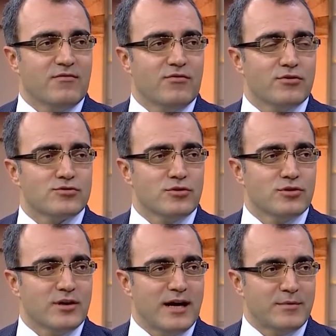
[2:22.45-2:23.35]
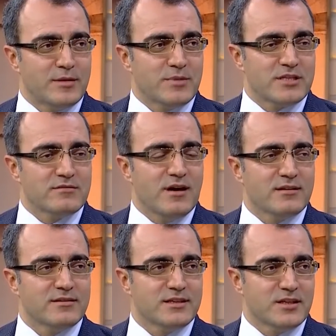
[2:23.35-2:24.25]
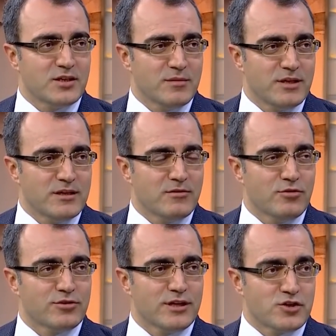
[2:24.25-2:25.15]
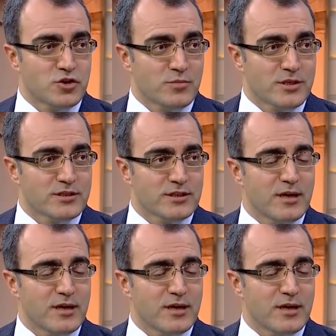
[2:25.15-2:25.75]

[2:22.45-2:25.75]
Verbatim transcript: fonksiyonunu kaybetmesi ve altındaki kemiğin ortaya çıkması,